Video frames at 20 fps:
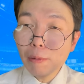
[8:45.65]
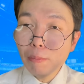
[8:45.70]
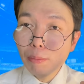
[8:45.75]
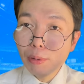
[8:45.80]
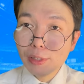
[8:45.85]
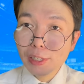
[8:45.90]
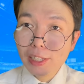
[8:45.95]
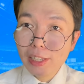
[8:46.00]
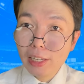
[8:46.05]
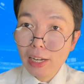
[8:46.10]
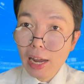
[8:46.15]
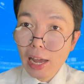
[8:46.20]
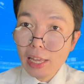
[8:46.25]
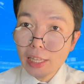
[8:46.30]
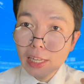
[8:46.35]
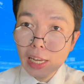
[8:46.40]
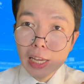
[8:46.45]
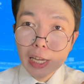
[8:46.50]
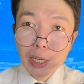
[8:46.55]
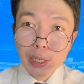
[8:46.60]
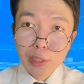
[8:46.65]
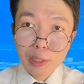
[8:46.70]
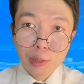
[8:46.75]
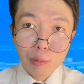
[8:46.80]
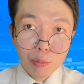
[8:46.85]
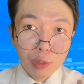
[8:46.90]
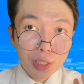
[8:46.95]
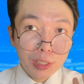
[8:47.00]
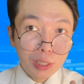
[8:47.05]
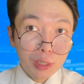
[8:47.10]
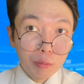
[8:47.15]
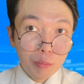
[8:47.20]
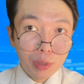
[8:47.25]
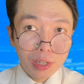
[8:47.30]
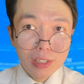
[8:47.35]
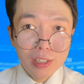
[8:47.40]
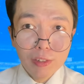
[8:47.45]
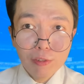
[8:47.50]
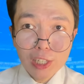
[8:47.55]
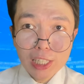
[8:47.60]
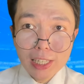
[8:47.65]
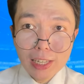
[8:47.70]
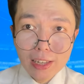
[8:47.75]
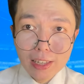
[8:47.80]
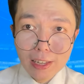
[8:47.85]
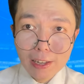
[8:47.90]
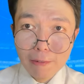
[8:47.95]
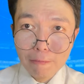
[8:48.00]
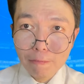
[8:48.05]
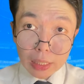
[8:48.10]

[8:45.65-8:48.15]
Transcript: потерять смысл произведения.